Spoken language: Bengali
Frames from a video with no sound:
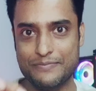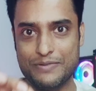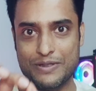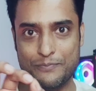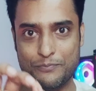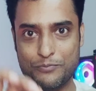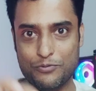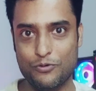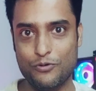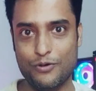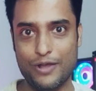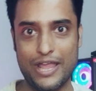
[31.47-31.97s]

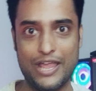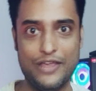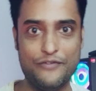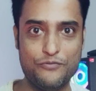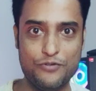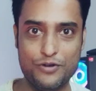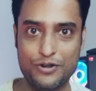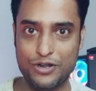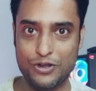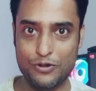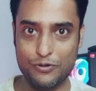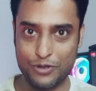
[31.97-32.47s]
সেভেন প্রো এই
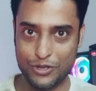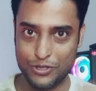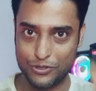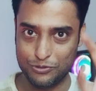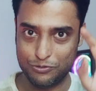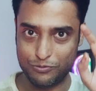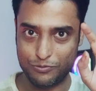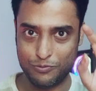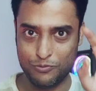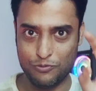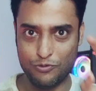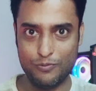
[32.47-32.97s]
ফোনটাও
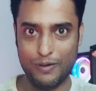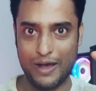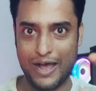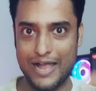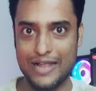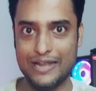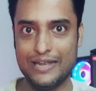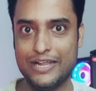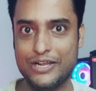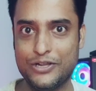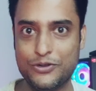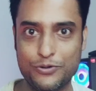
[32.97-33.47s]
কিন্তু খুব
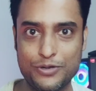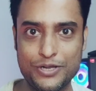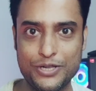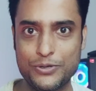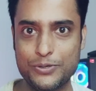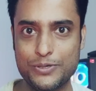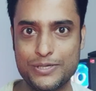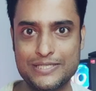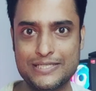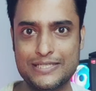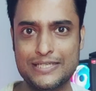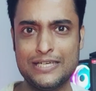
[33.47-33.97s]
হাইলাইট হয়ে
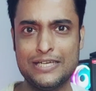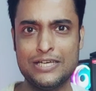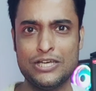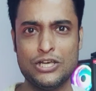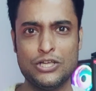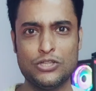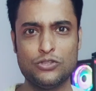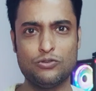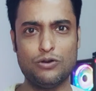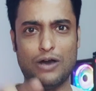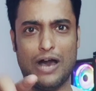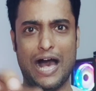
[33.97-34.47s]
রয়েছে
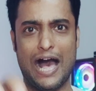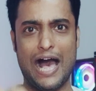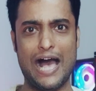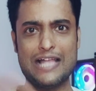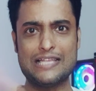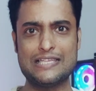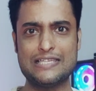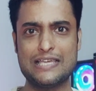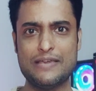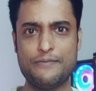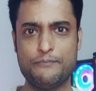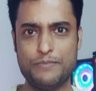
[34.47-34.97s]
তো
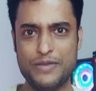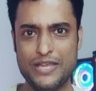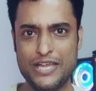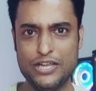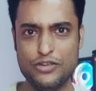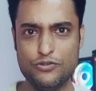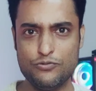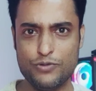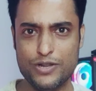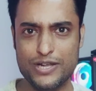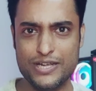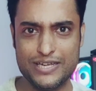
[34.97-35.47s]
আজকে ভি
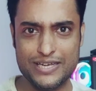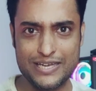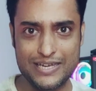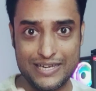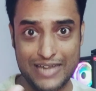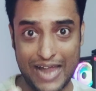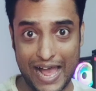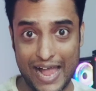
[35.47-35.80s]
টোয়েন্টি